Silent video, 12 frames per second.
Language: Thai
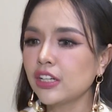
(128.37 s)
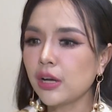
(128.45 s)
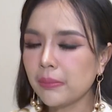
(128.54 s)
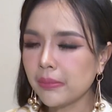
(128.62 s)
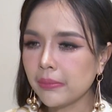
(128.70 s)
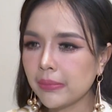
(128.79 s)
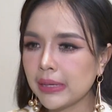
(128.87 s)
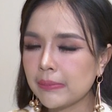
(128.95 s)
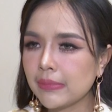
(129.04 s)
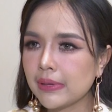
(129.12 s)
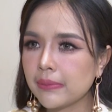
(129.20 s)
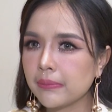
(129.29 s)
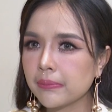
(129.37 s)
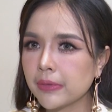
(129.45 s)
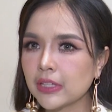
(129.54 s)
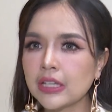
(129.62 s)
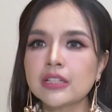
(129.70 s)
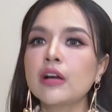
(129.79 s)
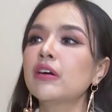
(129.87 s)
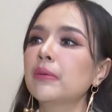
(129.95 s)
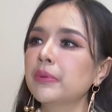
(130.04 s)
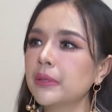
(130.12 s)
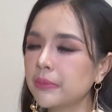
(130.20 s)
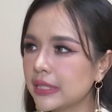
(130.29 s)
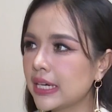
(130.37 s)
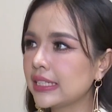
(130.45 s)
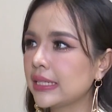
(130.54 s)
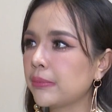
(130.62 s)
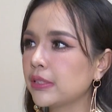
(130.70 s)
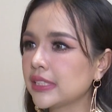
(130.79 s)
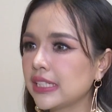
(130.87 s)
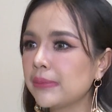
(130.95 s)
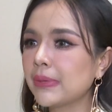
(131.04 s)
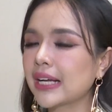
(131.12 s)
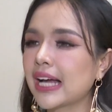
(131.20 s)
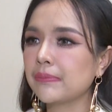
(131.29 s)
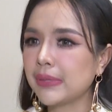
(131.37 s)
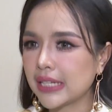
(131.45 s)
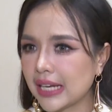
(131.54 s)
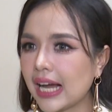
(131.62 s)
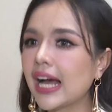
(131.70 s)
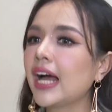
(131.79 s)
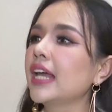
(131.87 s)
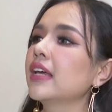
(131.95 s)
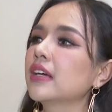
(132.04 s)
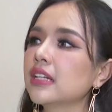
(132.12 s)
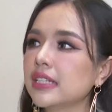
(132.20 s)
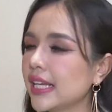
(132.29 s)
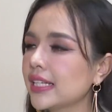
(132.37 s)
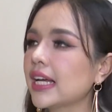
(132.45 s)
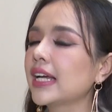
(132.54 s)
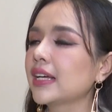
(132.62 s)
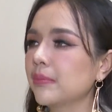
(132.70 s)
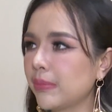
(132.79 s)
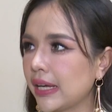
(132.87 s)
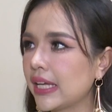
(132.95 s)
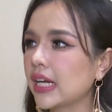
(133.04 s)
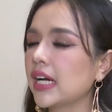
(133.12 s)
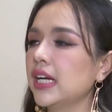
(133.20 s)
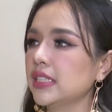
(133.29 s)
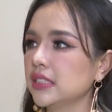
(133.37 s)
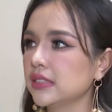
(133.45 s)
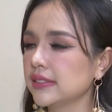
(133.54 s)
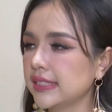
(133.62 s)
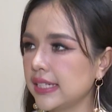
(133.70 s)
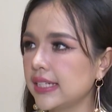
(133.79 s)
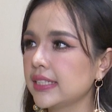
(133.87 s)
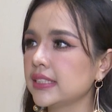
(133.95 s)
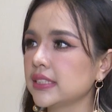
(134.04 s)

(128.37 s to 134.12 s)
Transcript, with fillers: ก็ไม่ก็เท่าเท่าๆกับเพื่อน ๆ แต่พอเจนนี่ประกาศปิดค่ายก็เลยแยกย้ายกันไปค่ะ ใช่